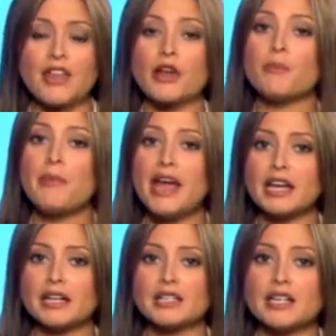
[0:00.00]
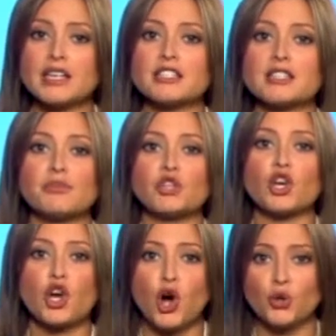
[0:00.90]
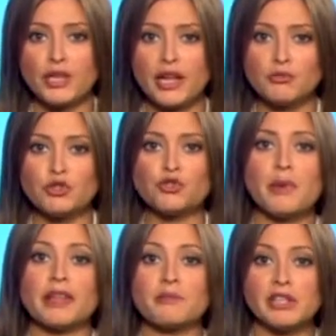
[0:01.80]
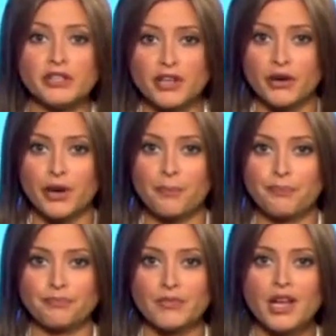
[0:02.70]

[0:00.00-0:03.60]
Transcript: und Omega sei bloß ein Codename des Militärs.